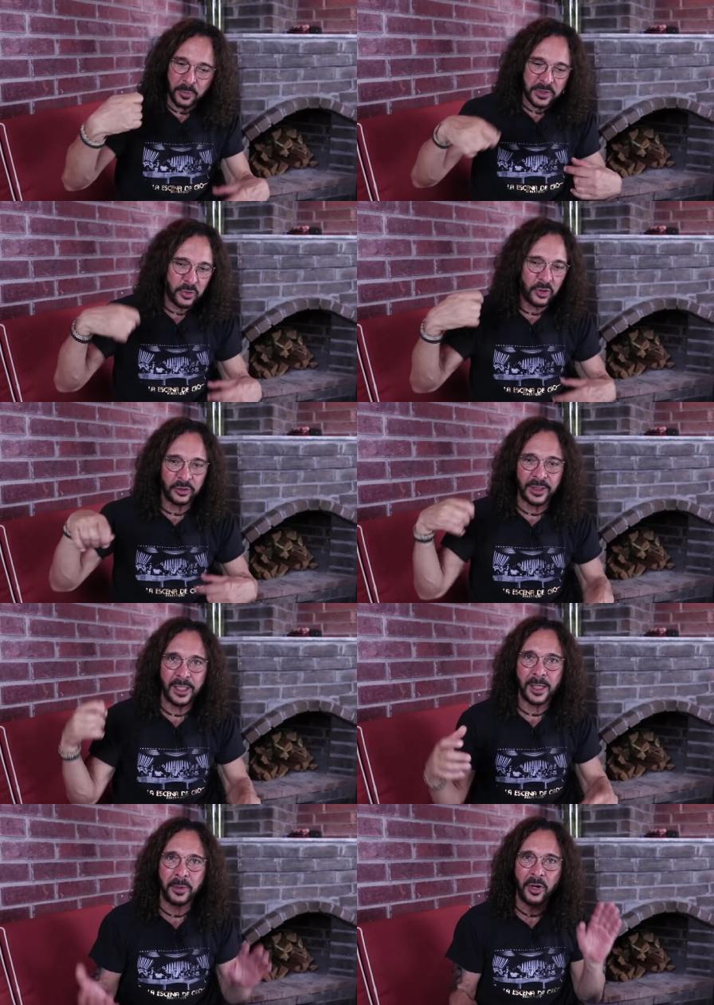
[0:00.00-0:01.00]
comes tu
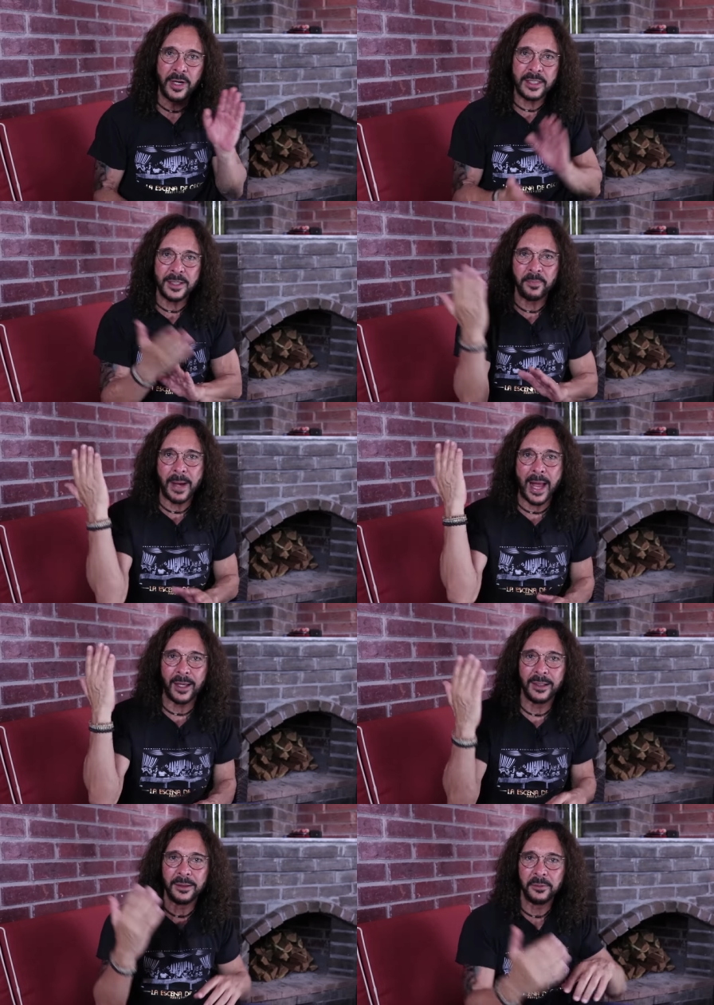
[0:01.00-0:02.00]
cóctel de camarones y
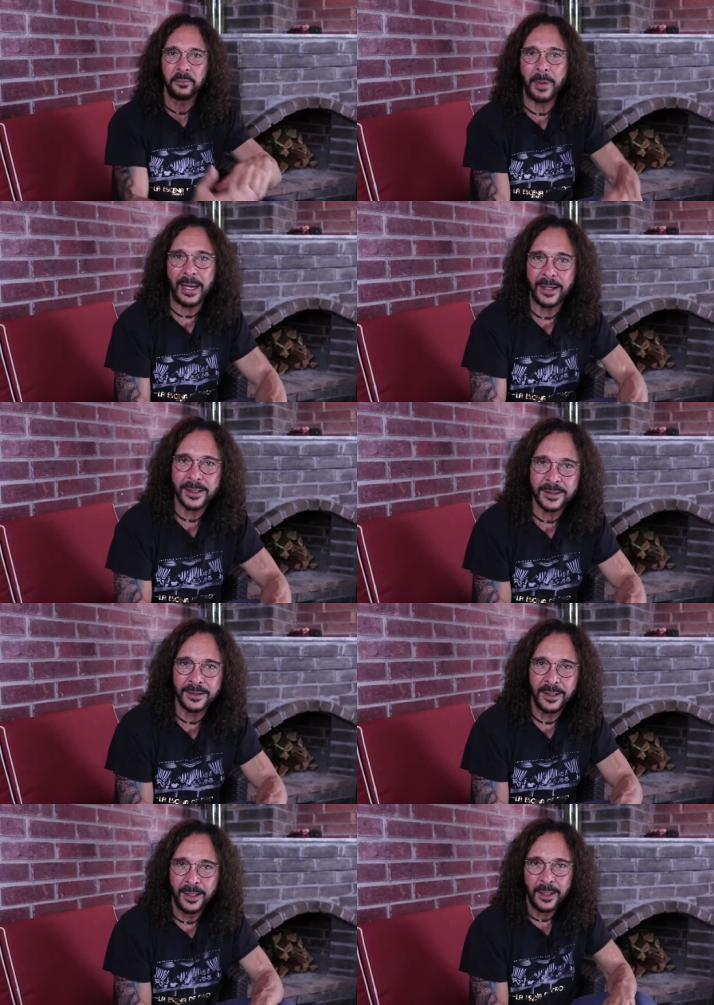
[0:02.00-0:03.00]
pa, pelas.